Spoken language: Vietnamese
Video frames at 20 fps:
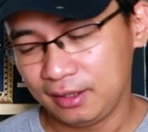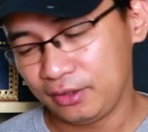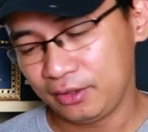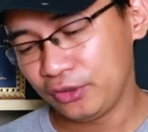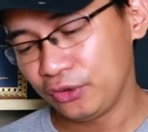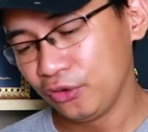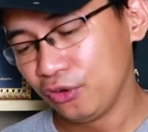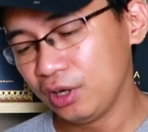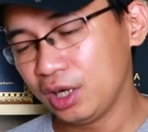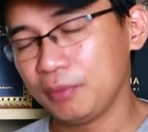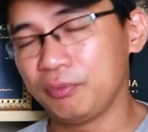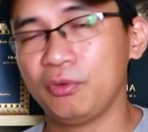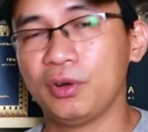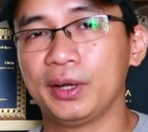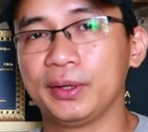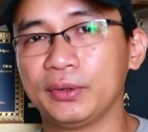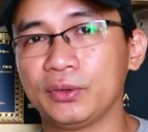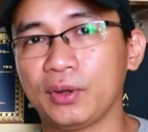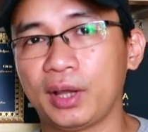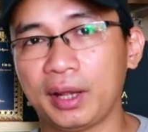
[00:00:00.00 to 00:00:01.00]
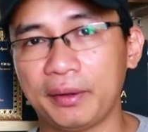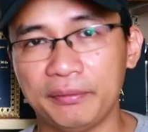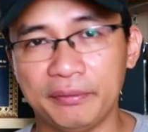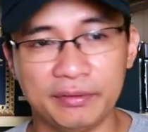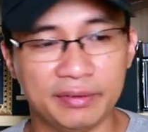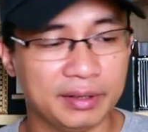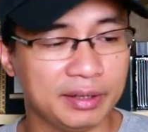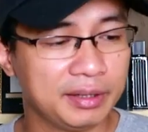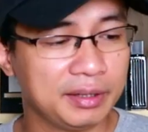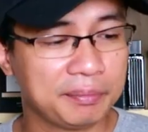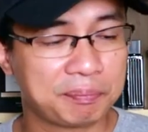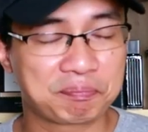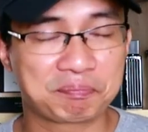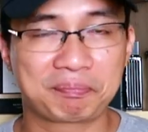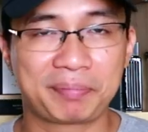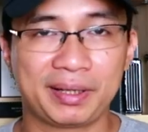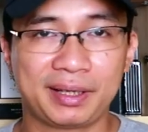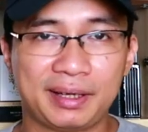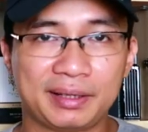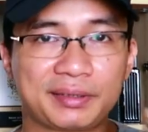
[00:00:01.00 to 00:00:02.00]
Nó đối lập hoàn toàn với
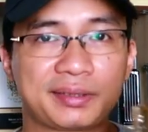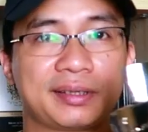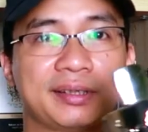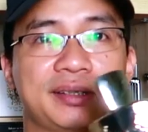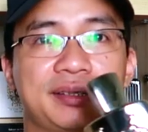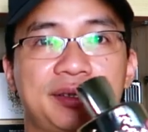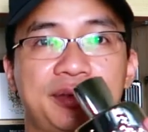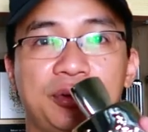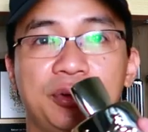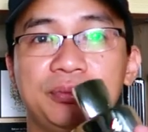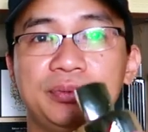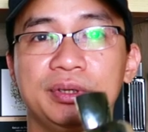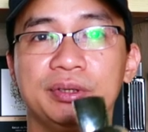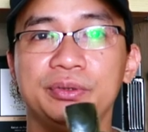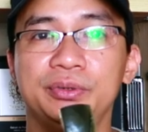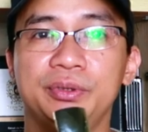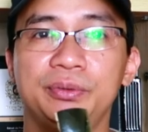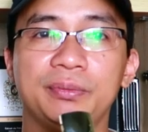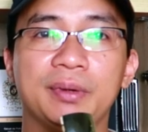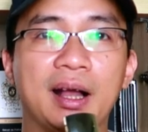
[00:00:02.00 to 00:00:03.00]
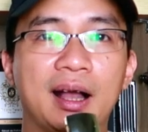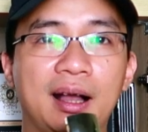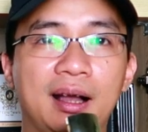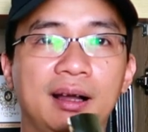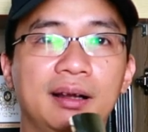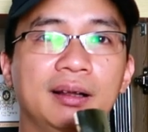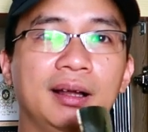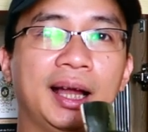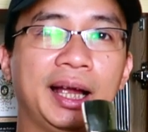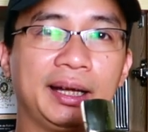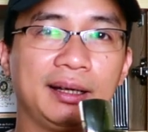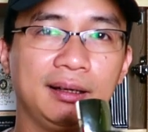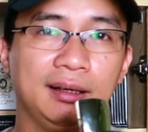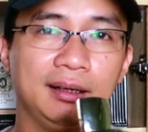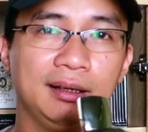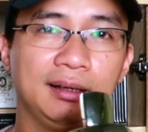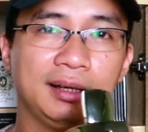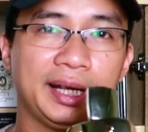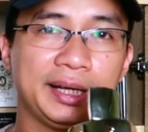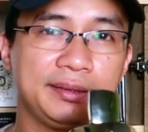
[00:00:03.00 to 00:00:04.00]
Pegasus cũng sử dụng
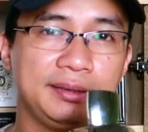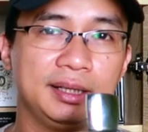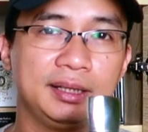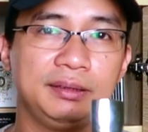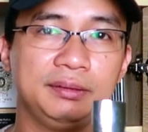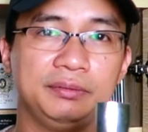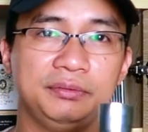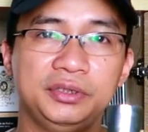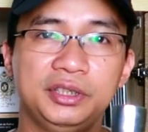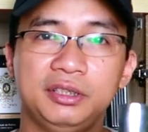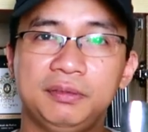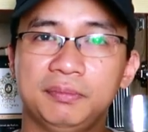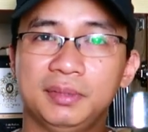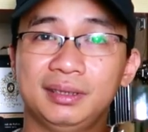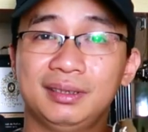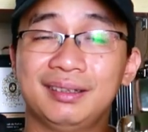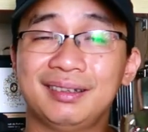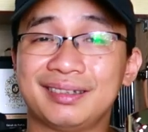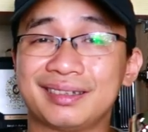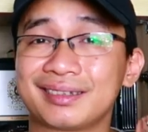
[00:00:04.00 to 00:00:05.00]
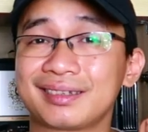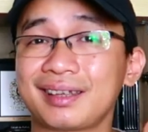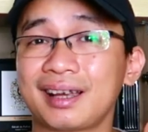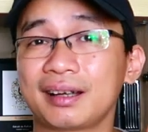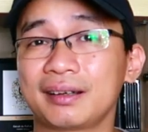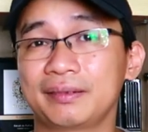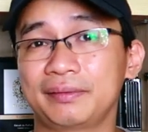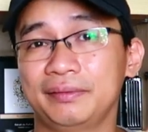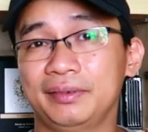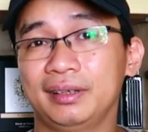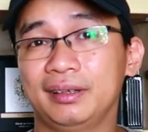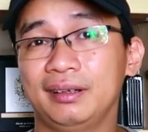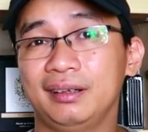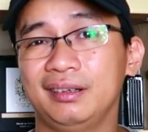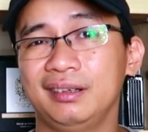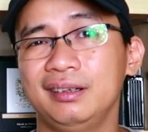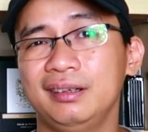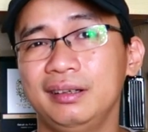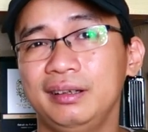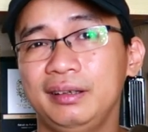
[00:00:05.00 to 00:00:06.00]
hạnh nhân nhưng mà rất là sắc và
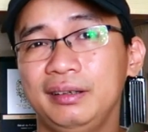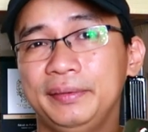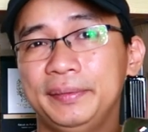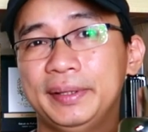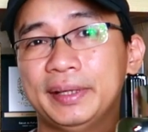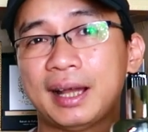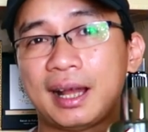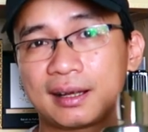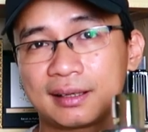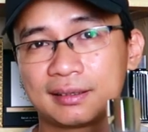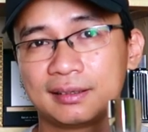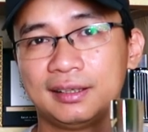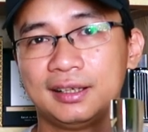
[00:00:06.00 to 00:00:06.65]
hơi bị hắc.